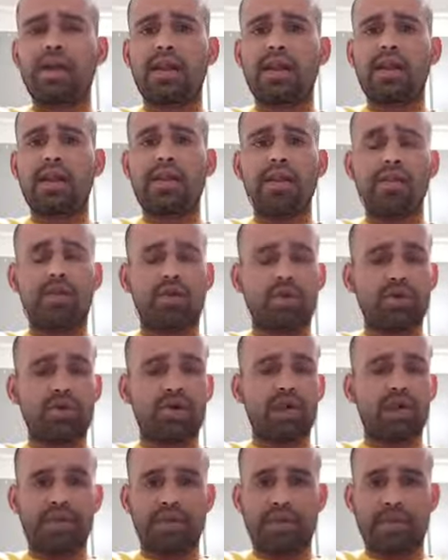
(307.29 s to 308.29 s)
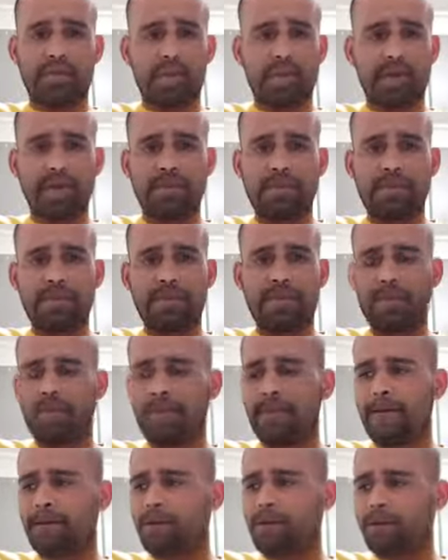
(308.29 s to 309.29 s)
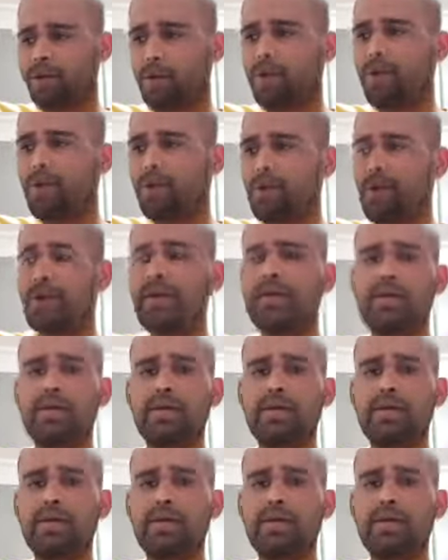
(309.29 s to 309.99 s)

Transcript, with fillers: இன்னல்கள் கொஞ்சம் நெஞ்சமல்ல ஒரு பெண்